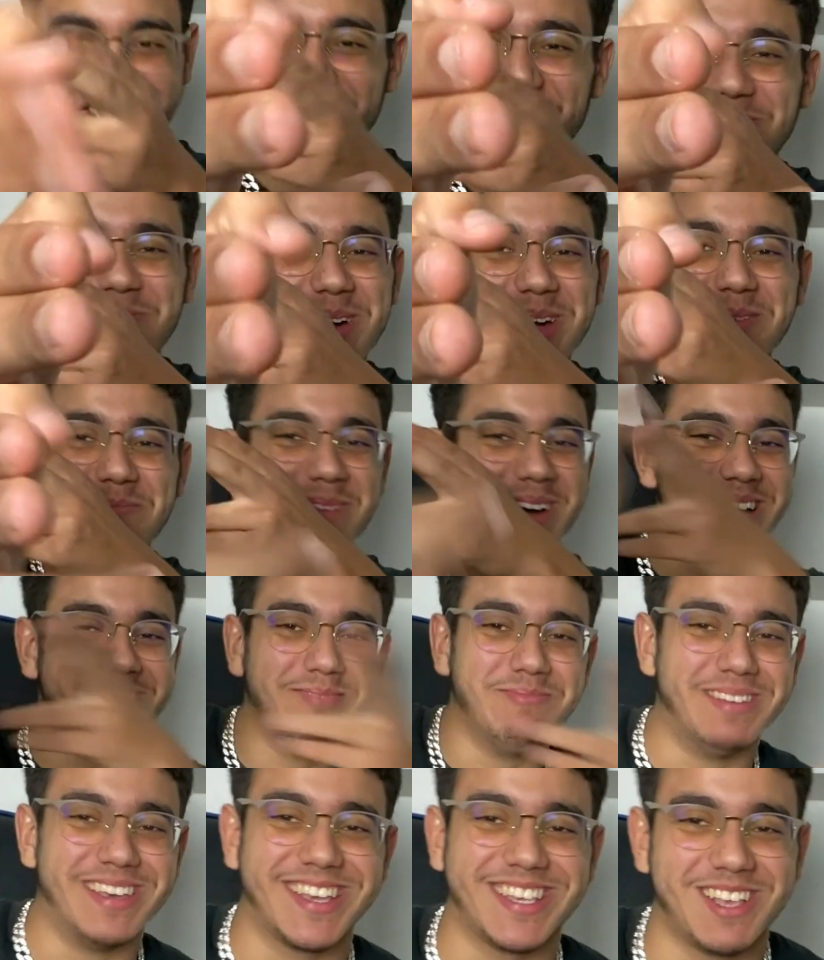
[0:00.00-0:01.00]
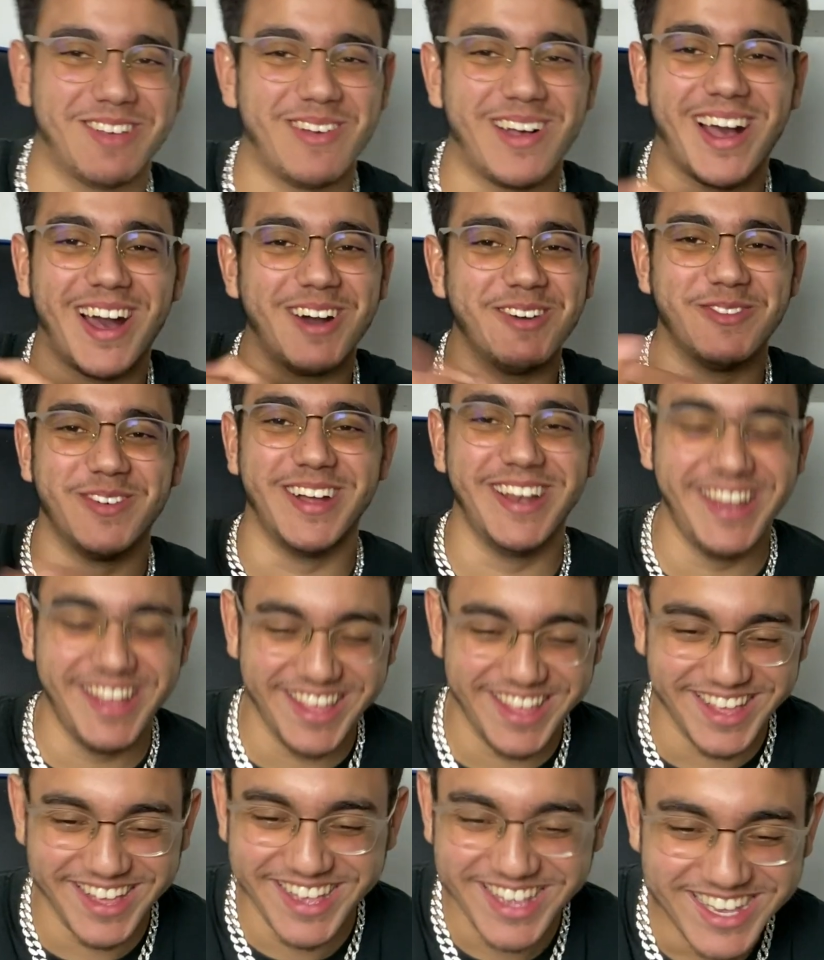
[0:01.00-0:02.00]
ciao bye bye mec, ça va
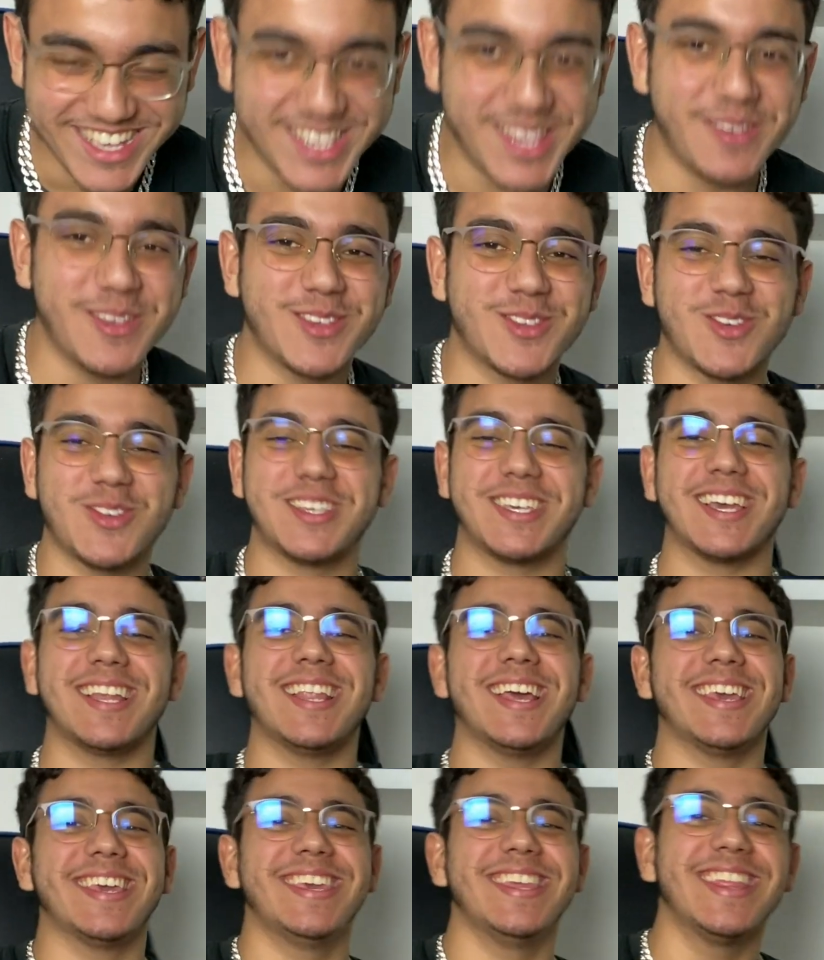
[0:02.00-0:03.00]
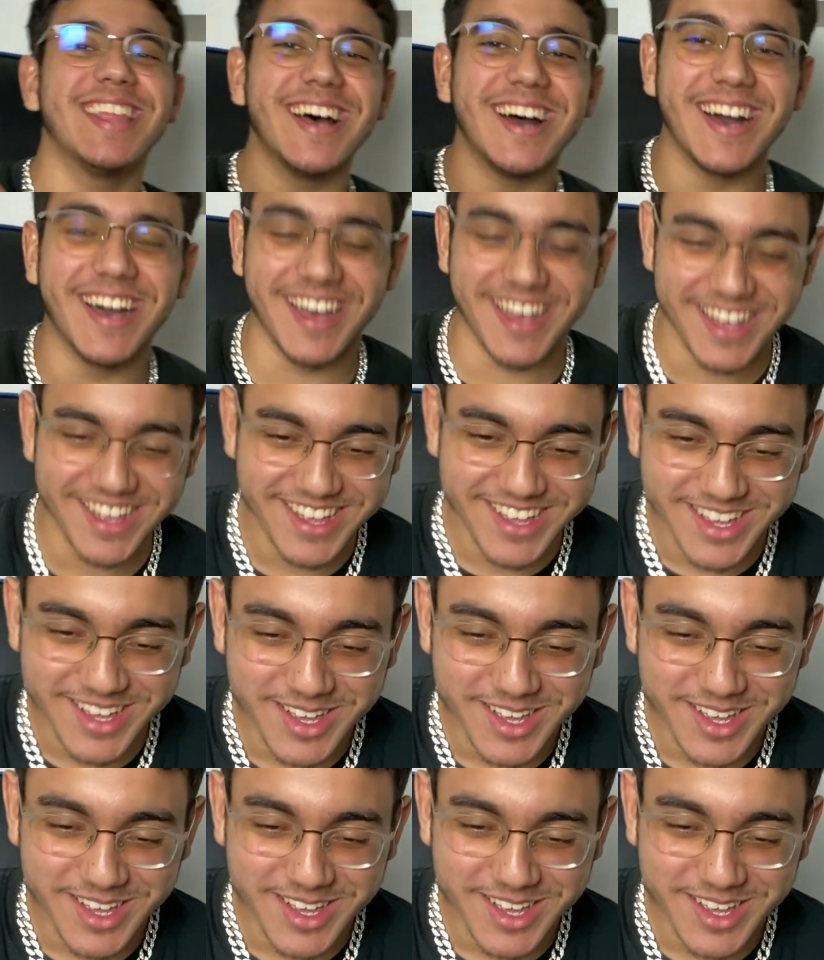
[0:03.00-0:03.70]
rafaler, ça va sortir la guitare.